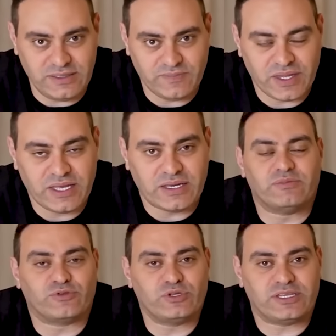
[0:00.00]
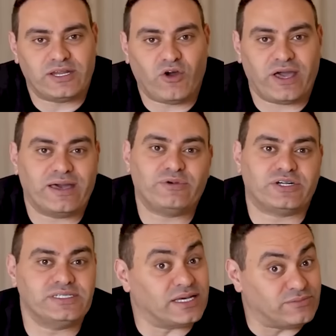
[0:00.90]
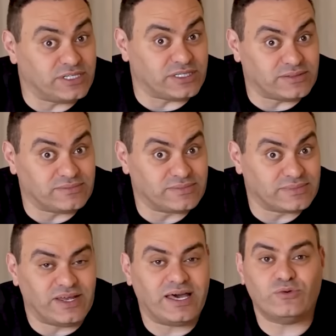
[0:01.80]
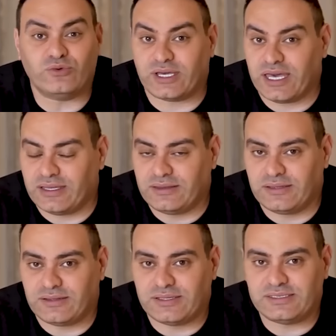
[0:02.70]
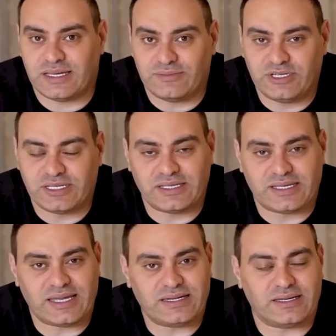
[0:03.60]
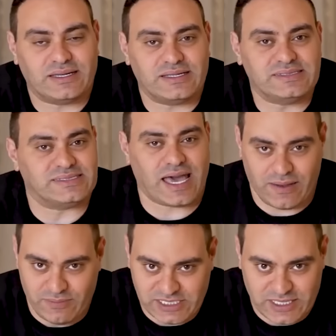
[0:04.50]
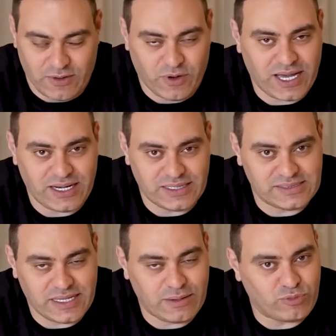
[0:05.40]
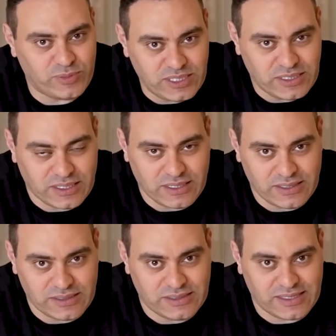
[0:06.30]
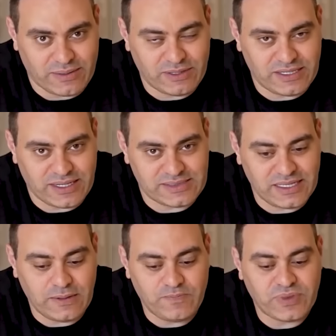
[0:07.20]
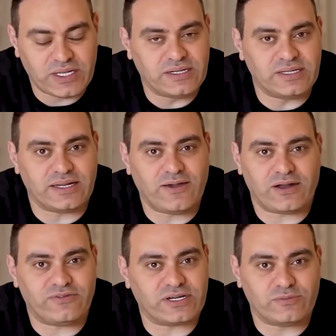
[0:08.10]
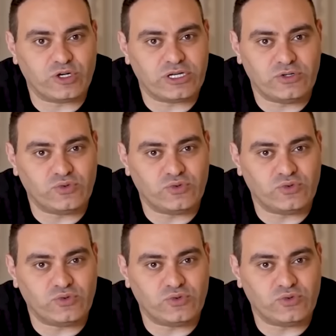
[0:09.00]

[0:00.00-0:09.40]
دي المفروض نتنياهو هيقابل رئيس امريكي فلو كان الرئيس الامريكي كان آه، انسحب مثلا او اعلن انسحابه من آه، الانتخابات الرئاسيه نتنياهو على فكره ممكن